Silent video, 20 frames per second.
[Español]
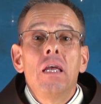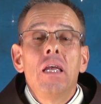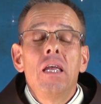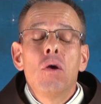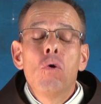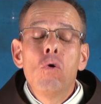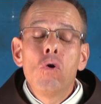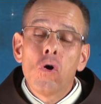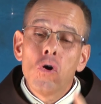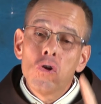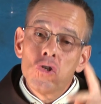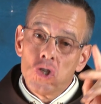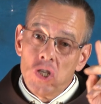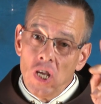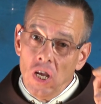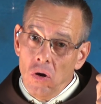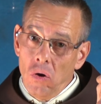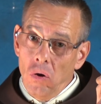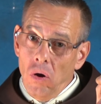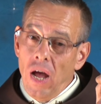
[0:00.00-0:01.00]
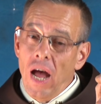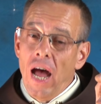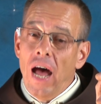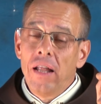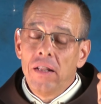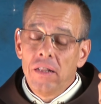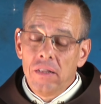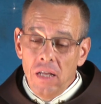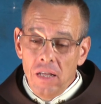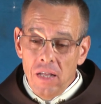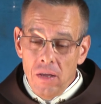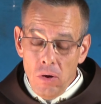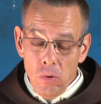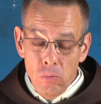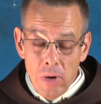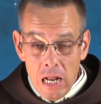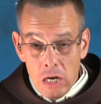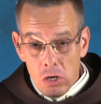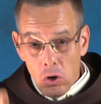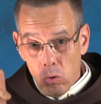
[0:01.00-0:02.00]
Y un consejo antes, de
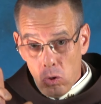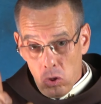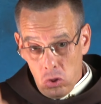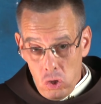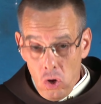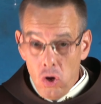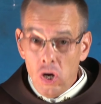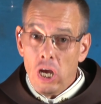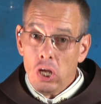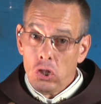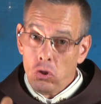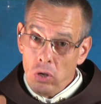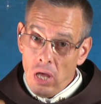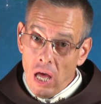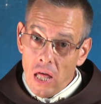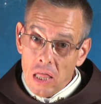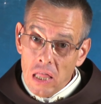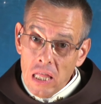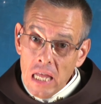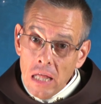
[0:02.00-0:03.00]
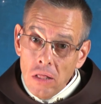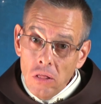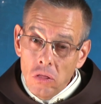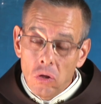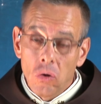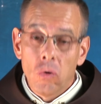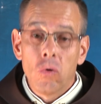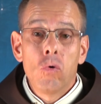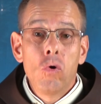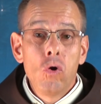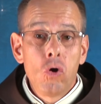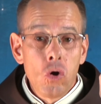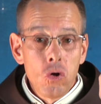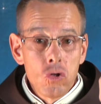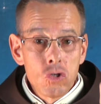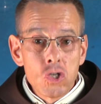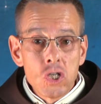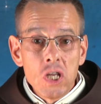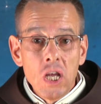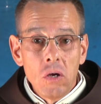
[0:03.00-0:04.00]
una introducción que estoy haciendo, un
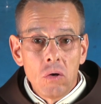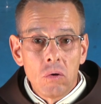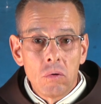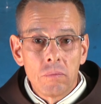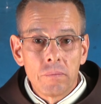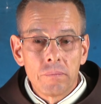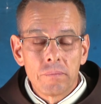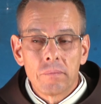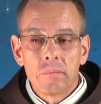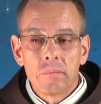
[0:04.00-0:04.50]
consejo.